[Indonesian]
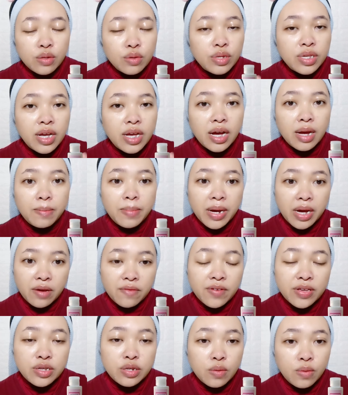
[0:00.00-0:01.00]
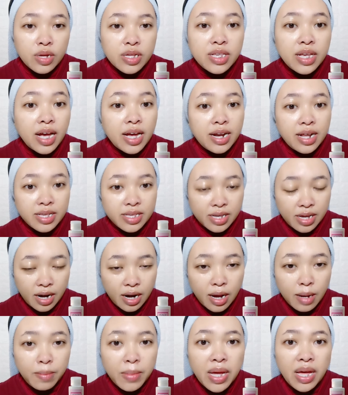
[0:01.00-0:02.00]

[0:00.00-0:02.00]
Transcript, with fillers: itu jangan pakai facial wash yang ada scrub